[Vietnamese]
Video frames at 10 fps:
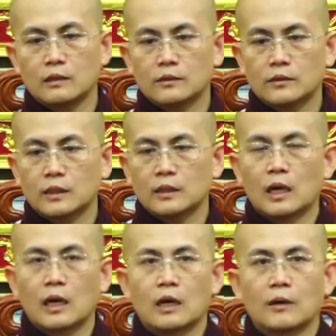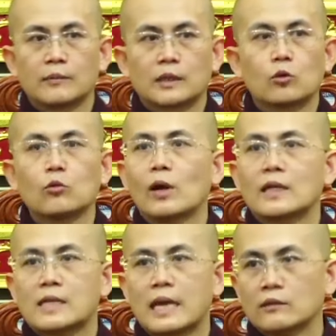thì mình cũng
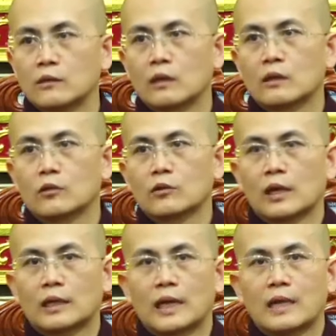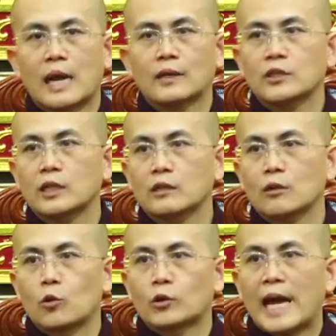quan sát được và đã chết
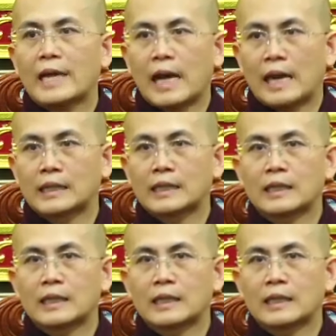một hai ngày